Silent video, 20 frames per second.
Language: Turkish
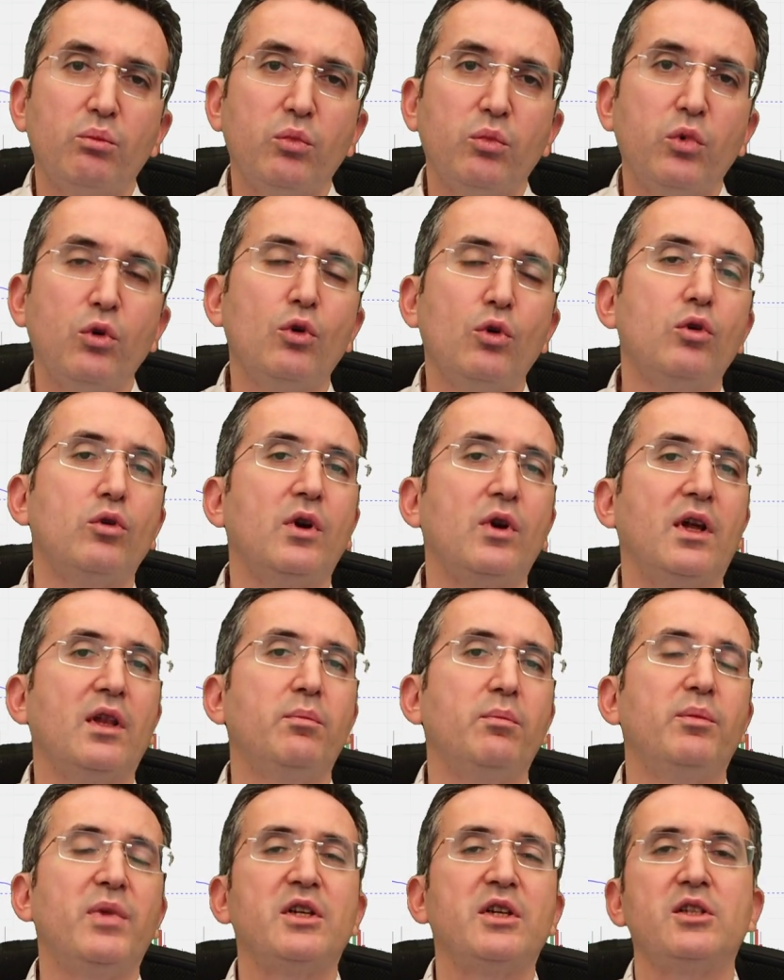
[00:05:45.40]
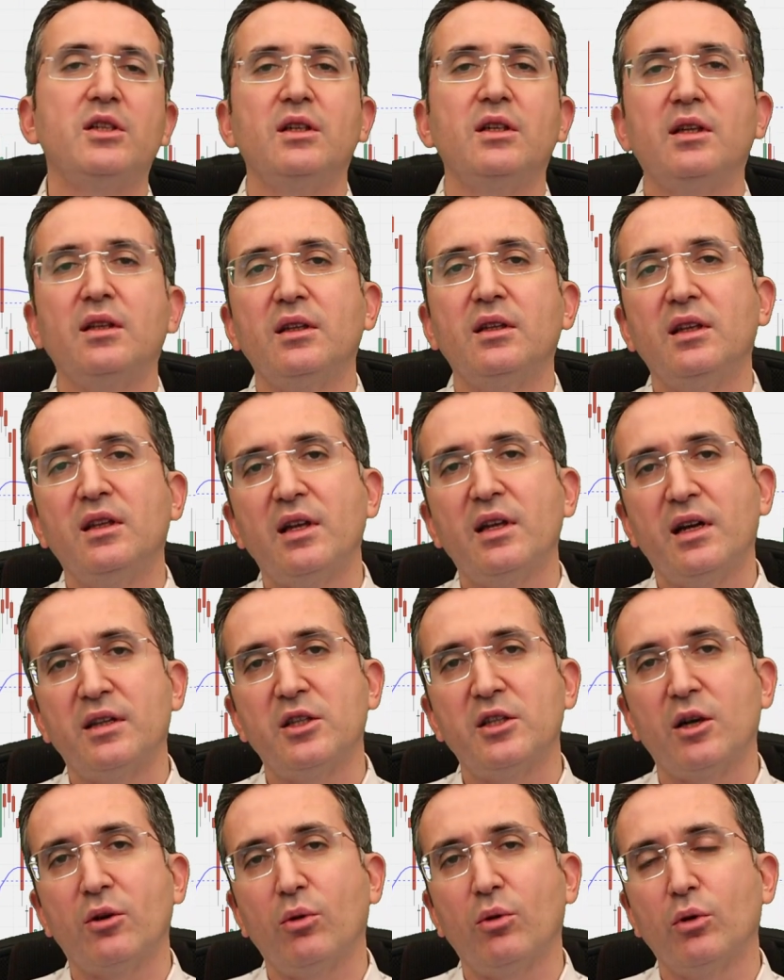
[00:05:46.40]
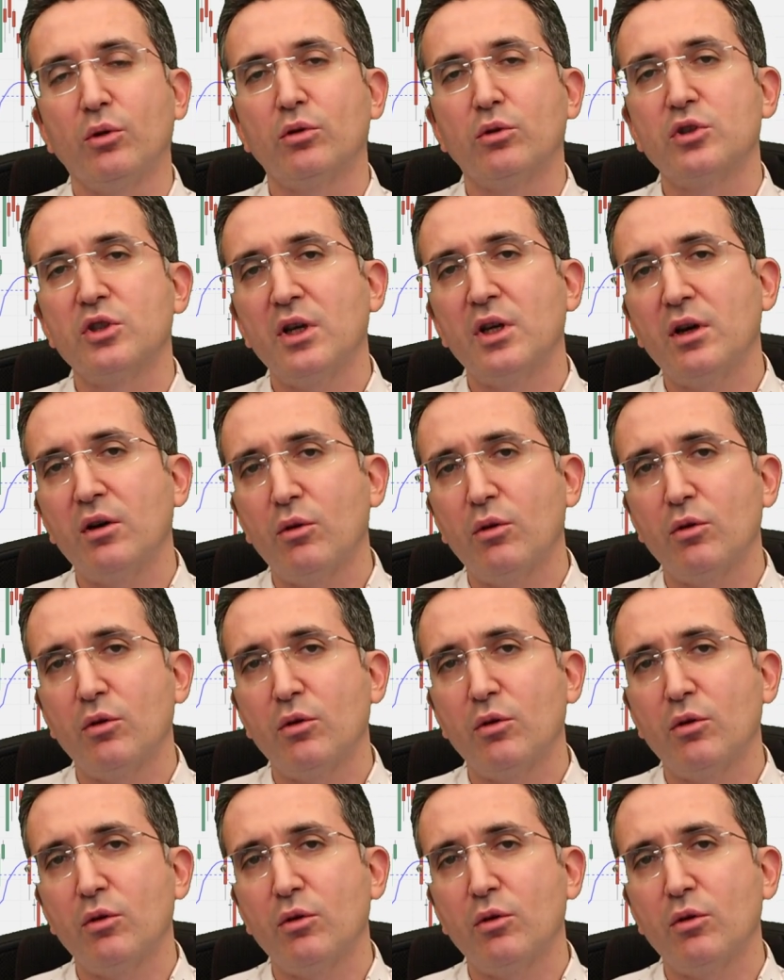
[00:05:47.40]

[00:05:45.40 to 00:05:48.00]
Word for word: bu kuru alıp başını git gidecek olursa